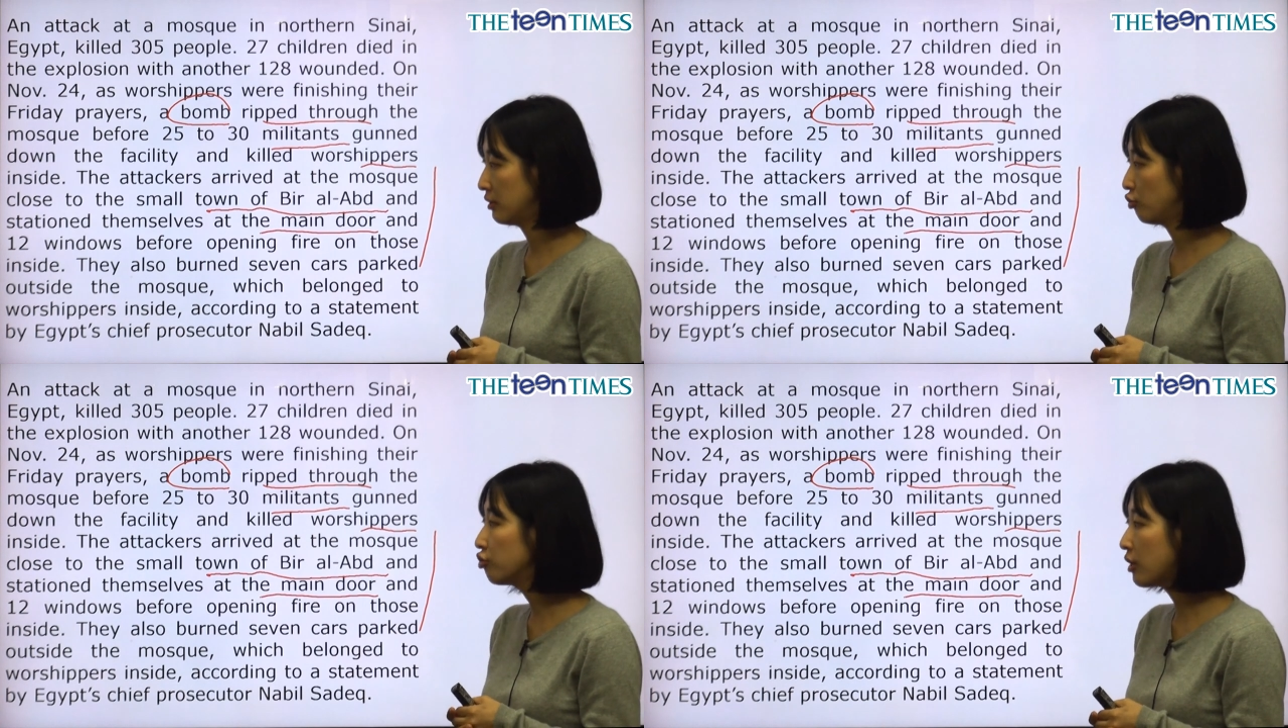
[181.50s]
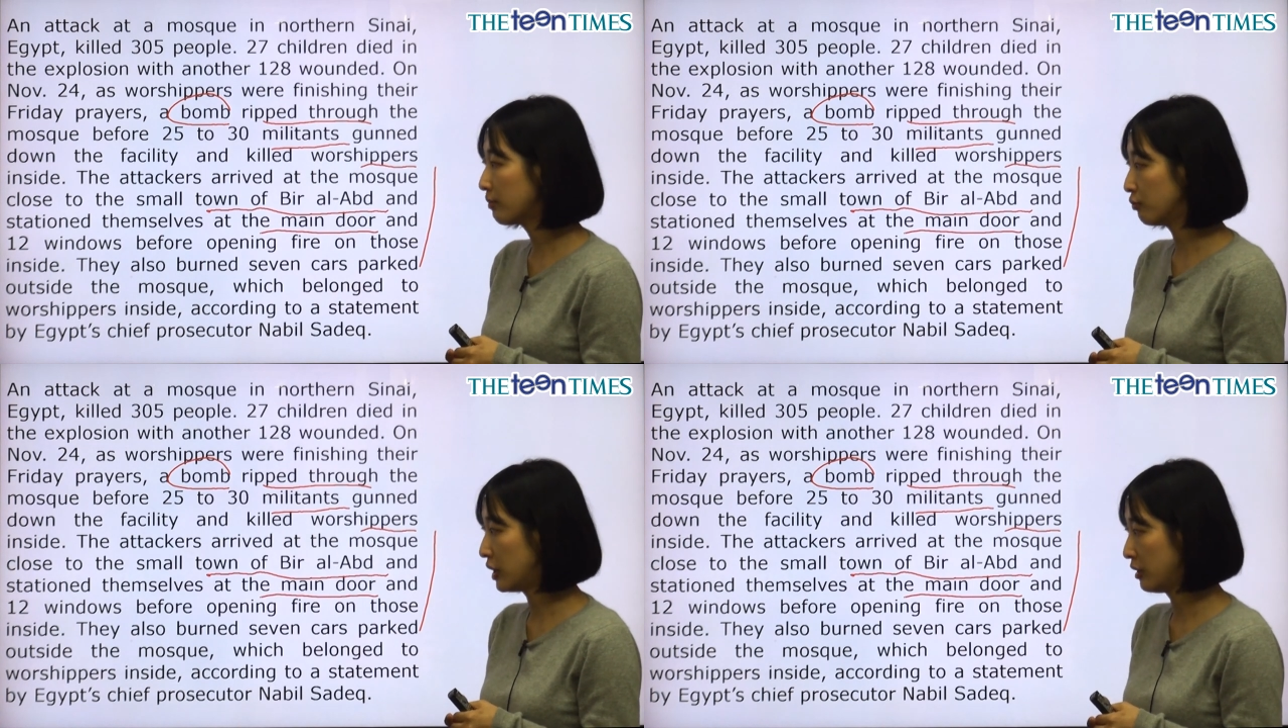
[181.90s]

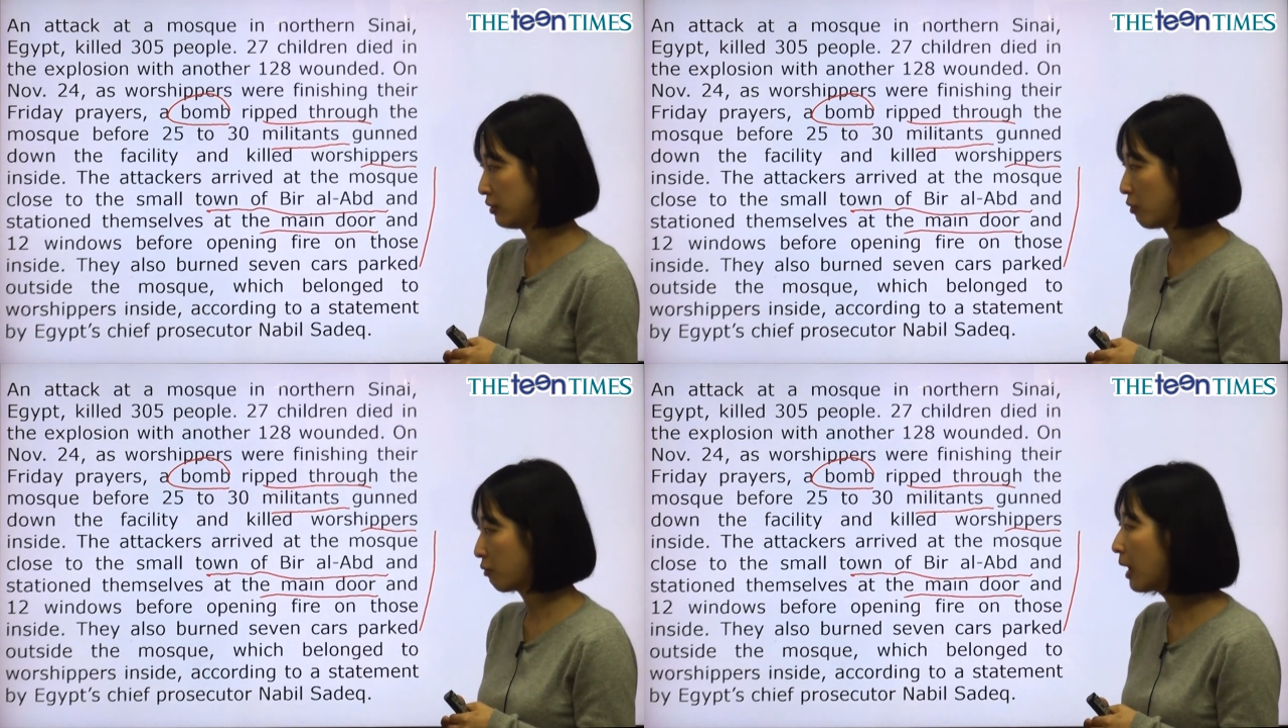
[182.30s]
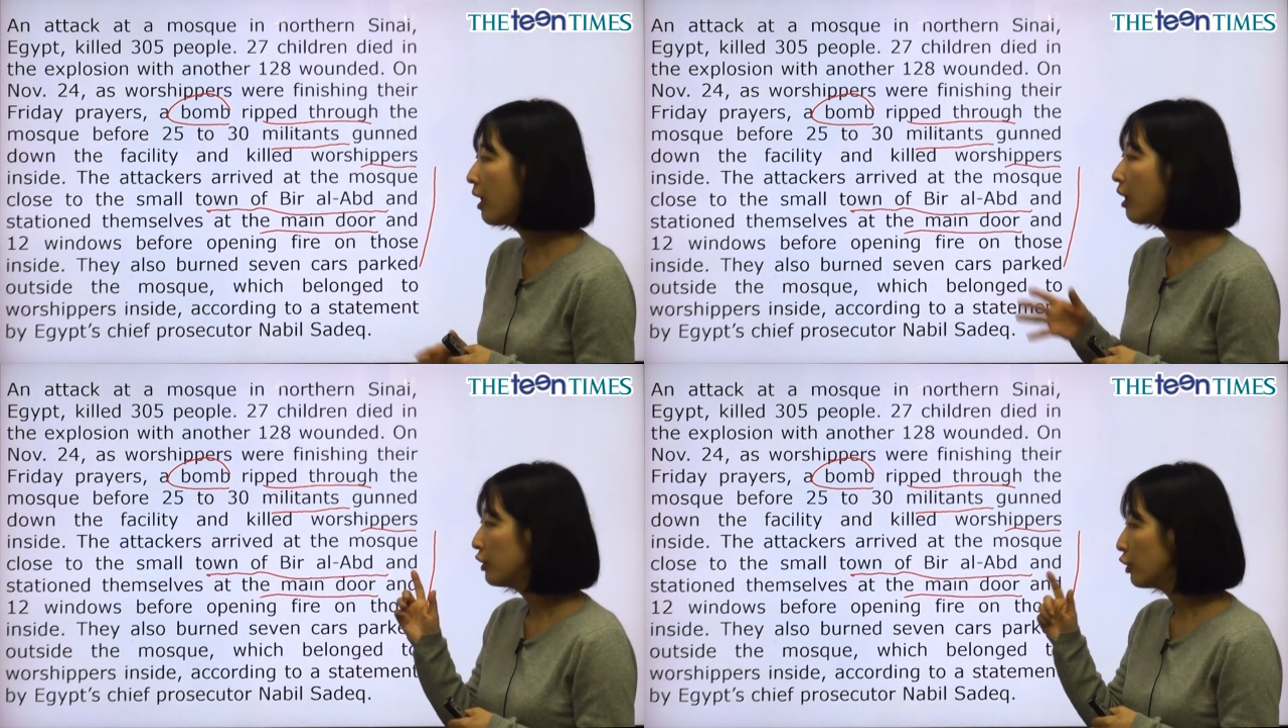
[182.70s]
중앙문 있는 곳과
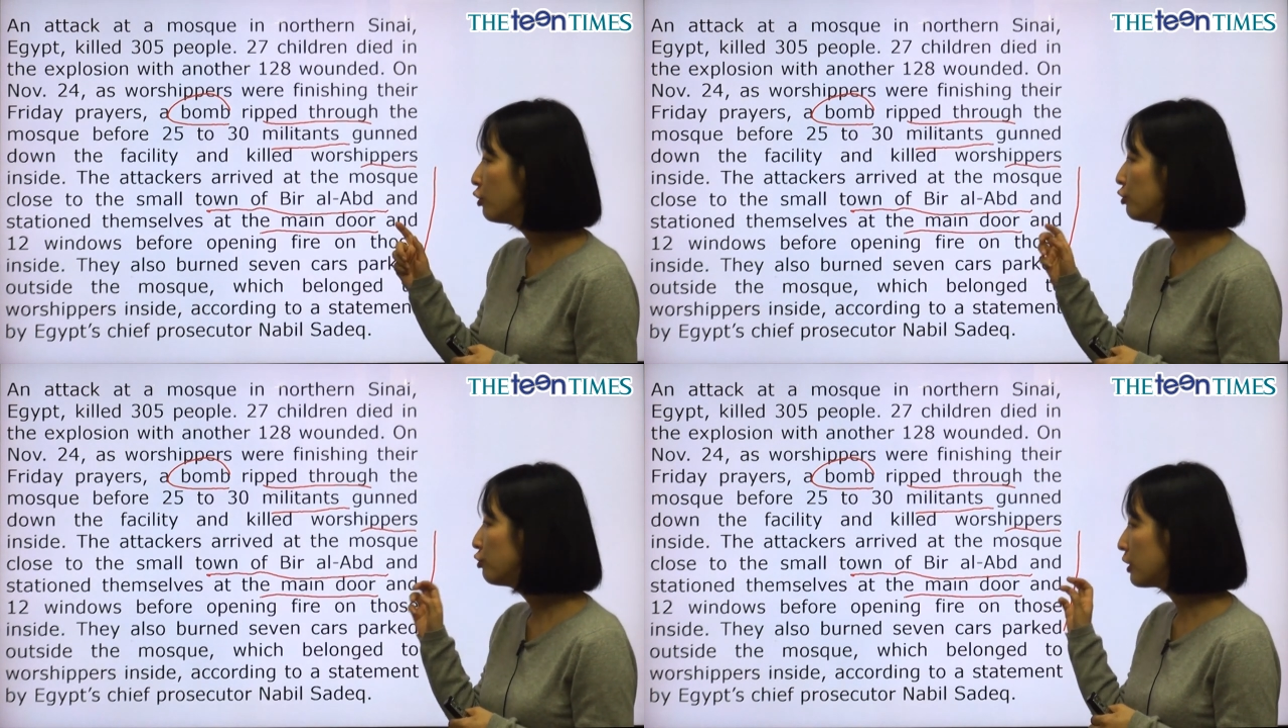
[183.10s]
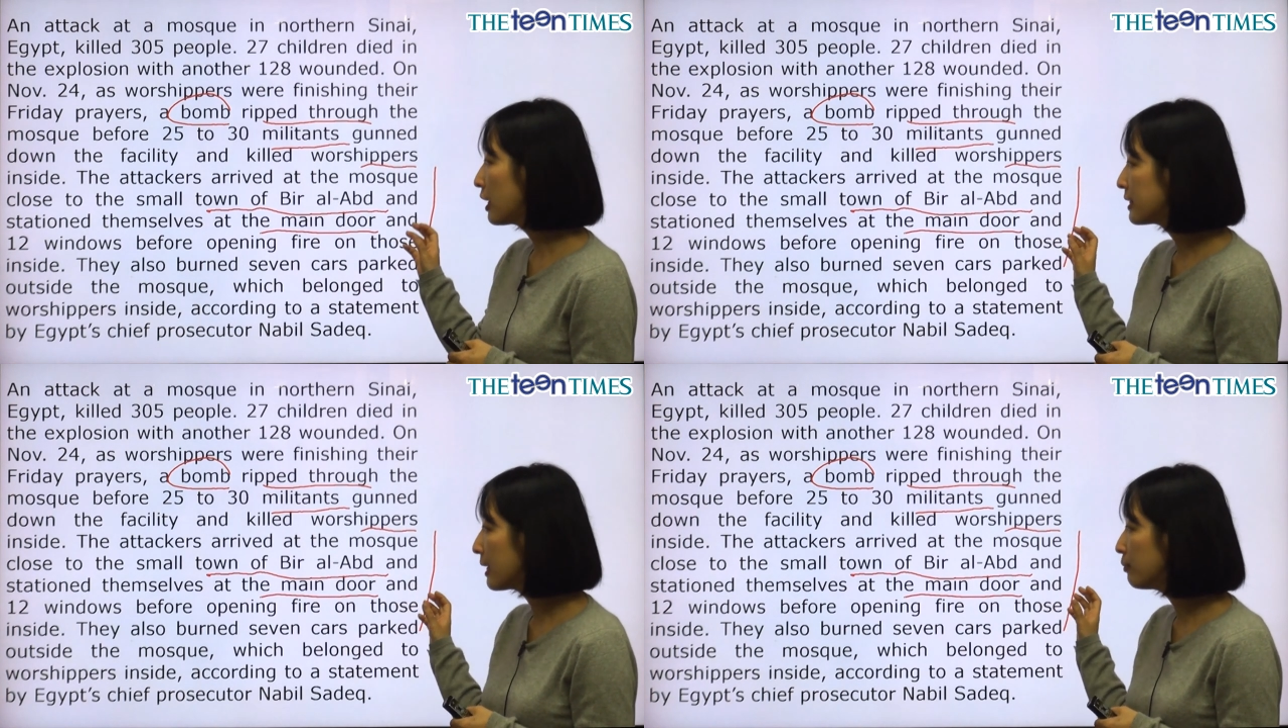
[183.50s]

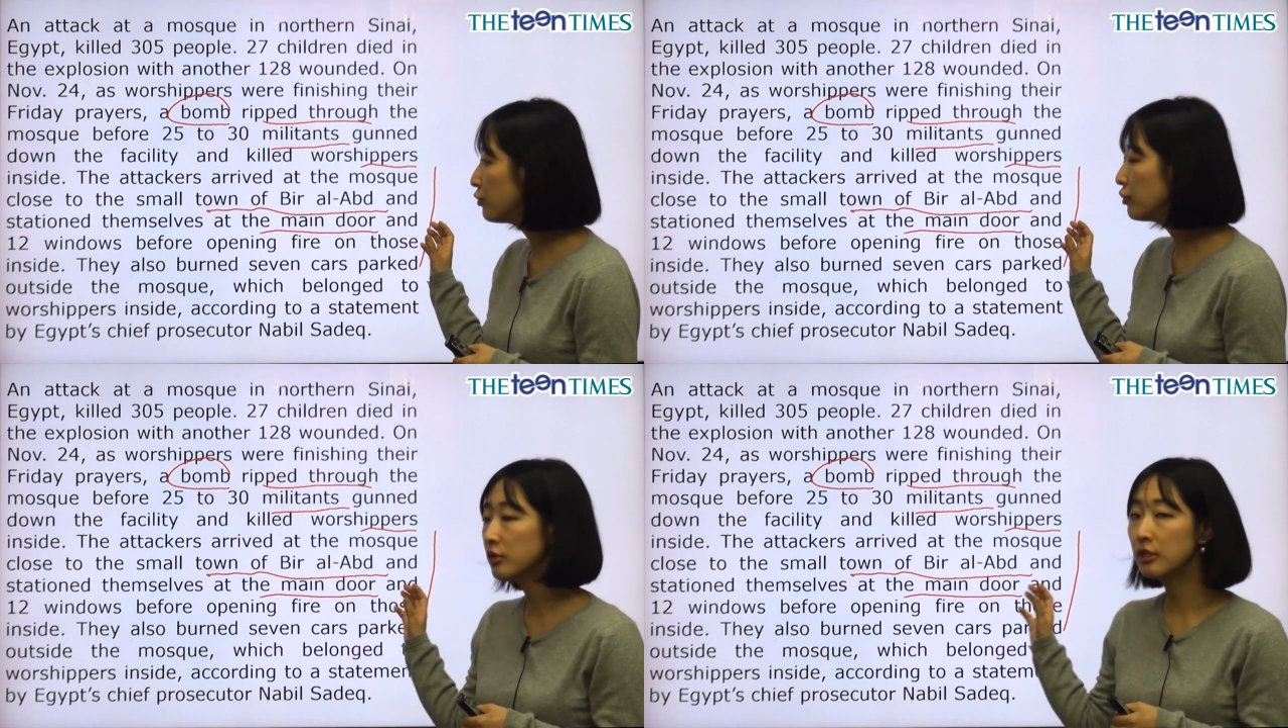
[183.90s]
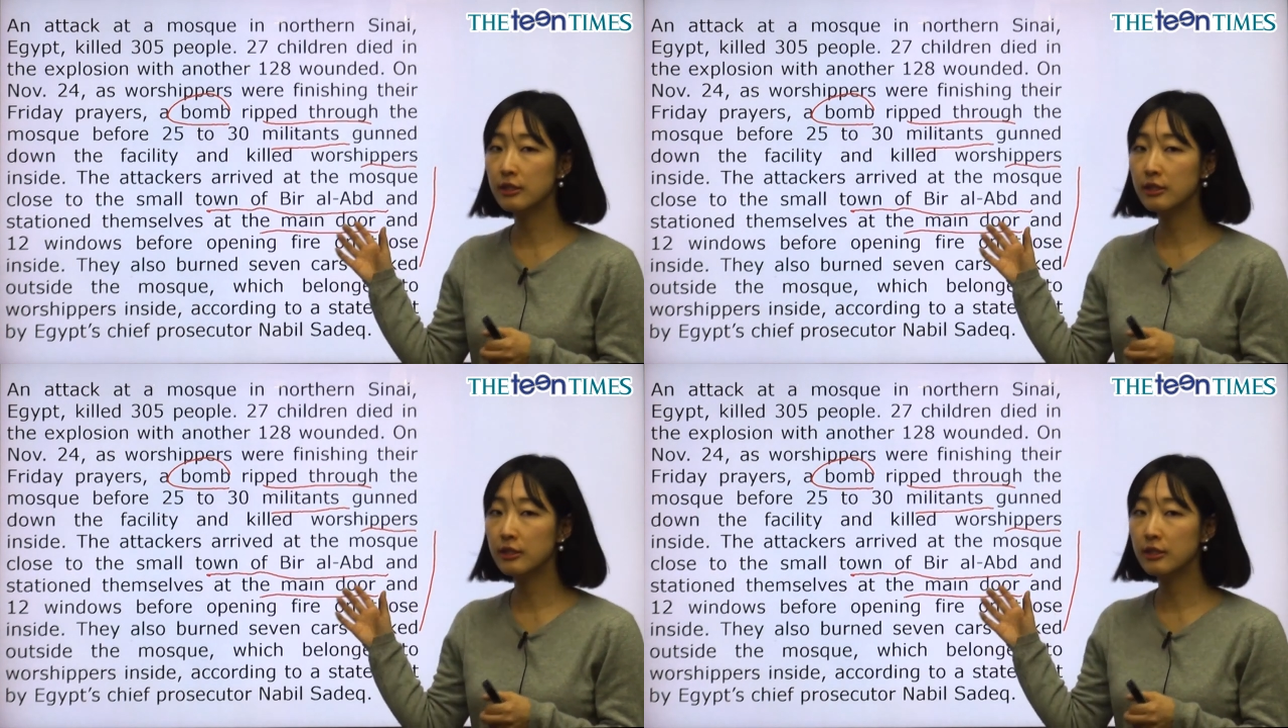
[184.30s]
12개의 창문